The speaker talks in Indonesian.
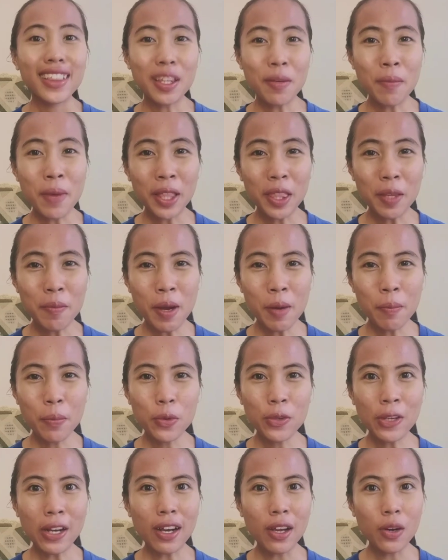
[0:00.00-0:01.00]
teman-teman
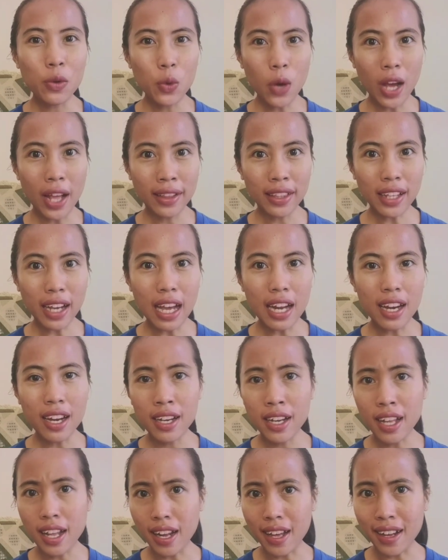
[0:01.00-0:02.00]
punya keluhan tekanan
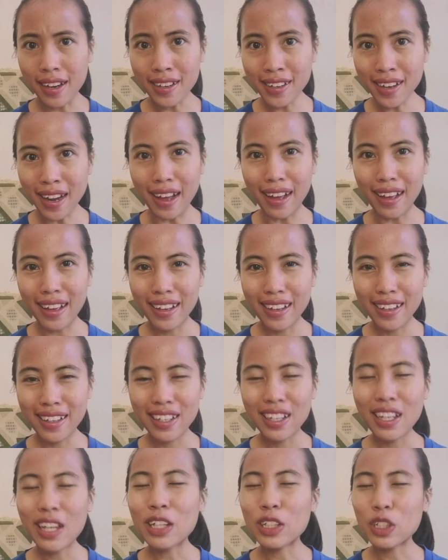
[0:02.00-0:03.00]
darah rendah?
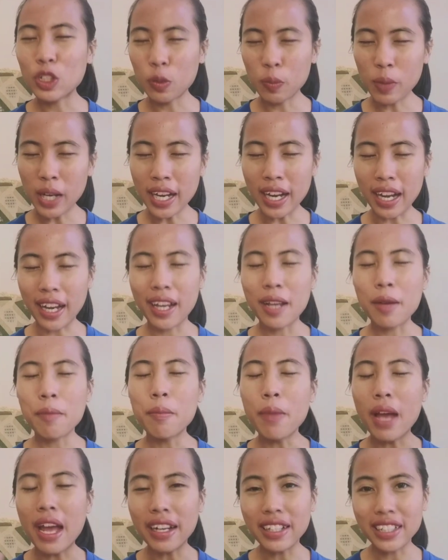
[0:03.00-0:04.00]
Coba deh
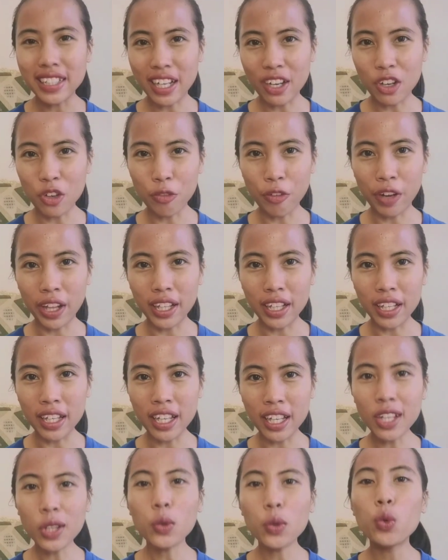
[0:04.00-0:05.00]
baca novel
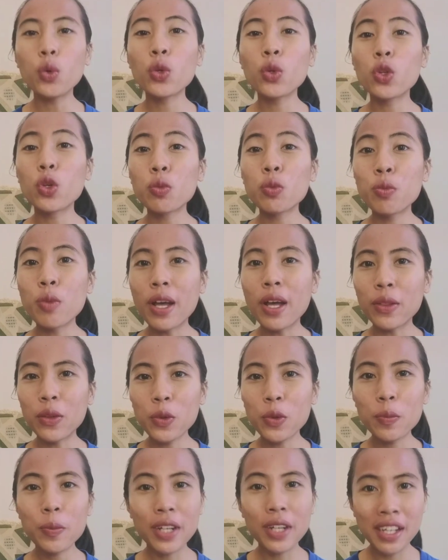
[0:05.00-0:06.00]
ini untuk membantu
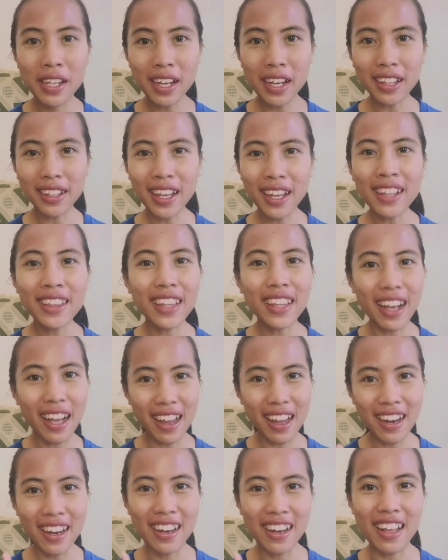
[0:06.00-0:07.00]
meningkatkan
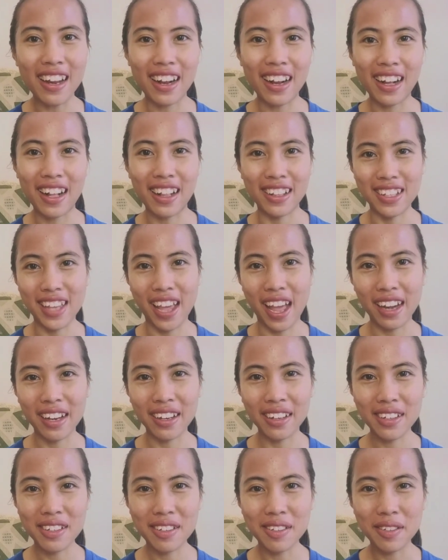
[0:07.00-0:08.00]
tekanan darah kalian.